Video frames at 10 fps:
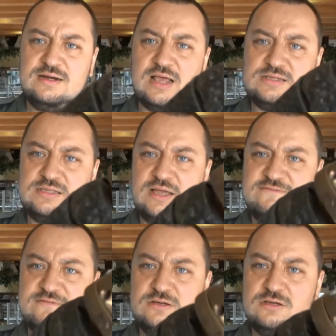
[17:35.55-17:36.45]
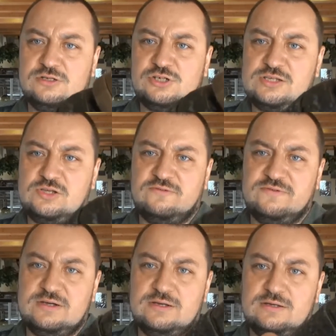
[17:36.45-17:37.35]
nastaw
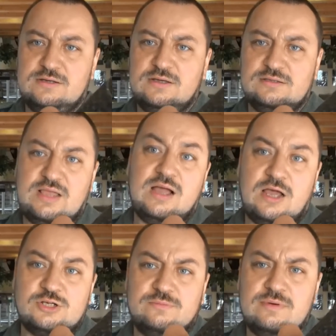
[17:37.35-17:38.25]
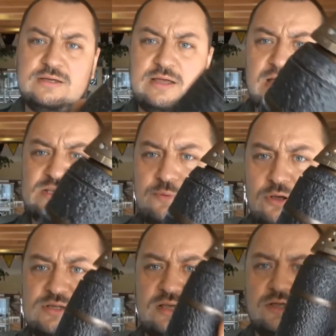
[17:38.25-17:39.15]
czasowych, tak ażeby
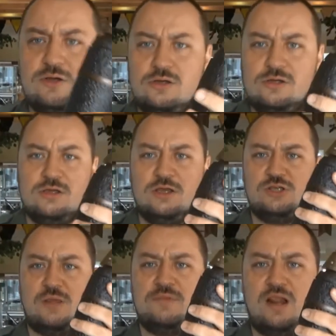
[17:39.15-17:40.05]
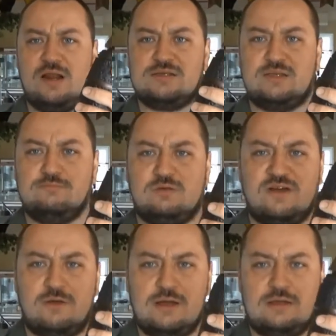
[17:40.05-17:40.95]
eksplozja tego szrapnela
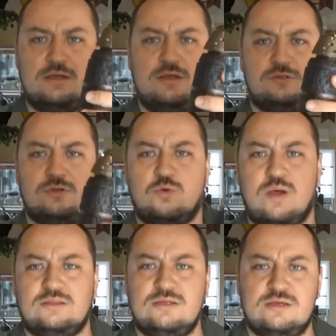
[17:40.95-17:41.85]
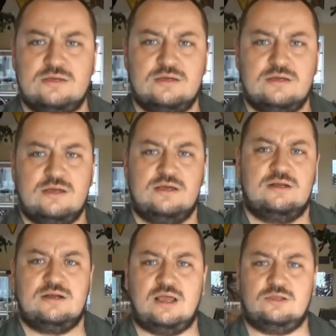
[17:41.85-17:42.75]
następowała dokładnie
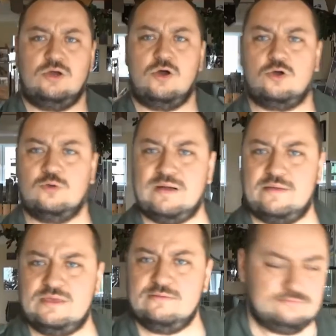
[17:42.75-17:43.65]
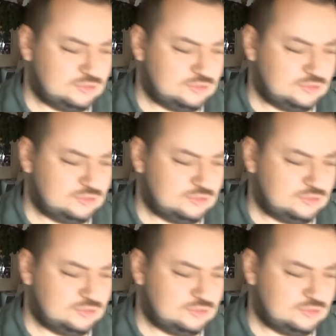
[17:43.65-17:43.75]
nad okopami